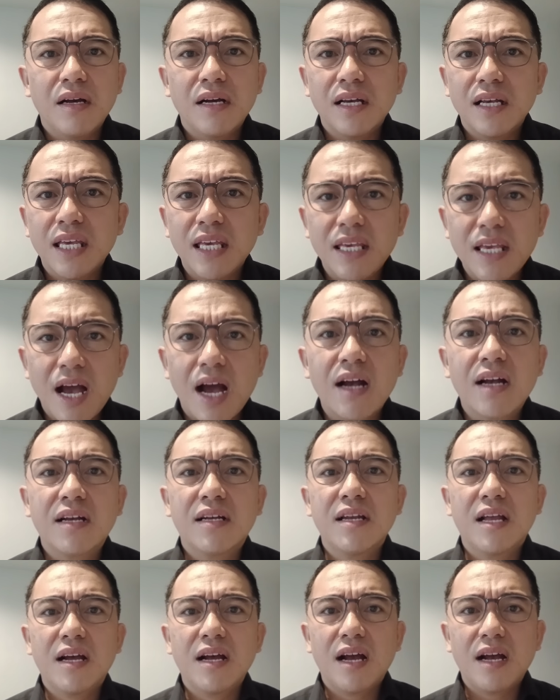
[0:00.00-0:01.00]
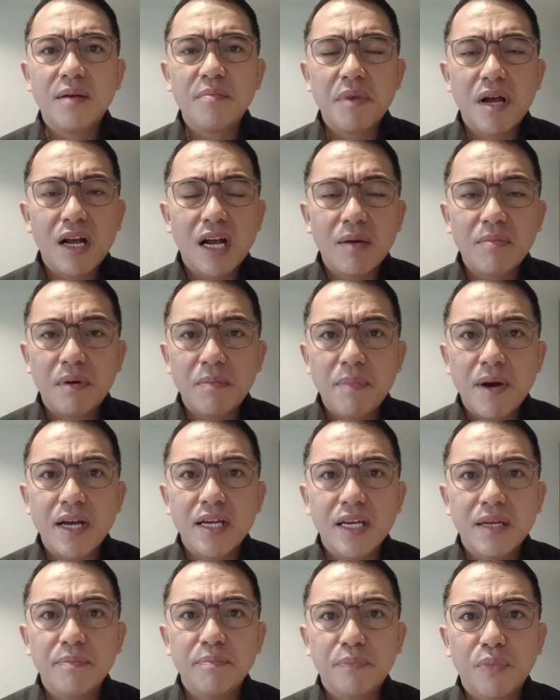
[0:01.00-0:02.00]
iyak ng mga
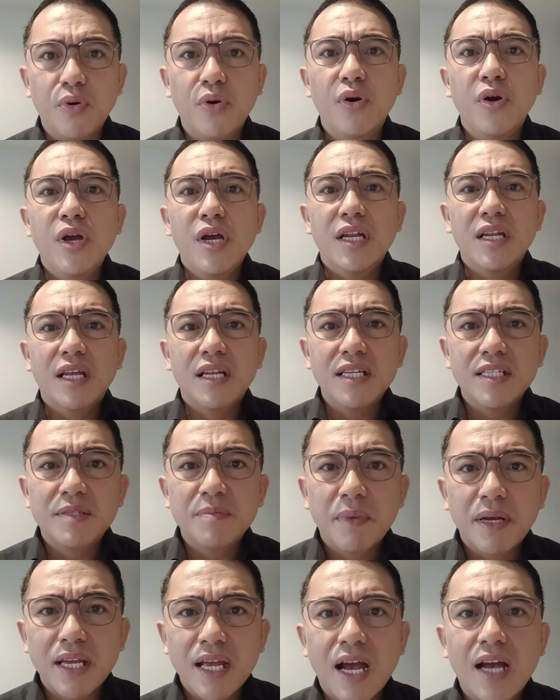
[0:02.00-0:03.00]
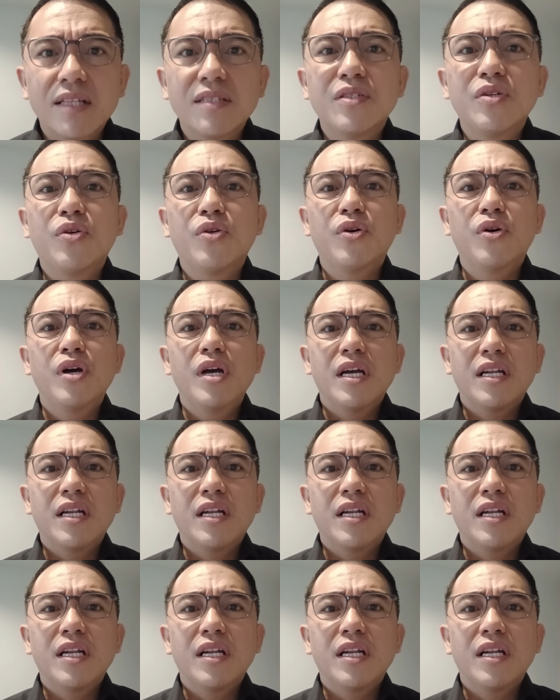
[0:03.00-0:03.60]
kababayan po na dismayado,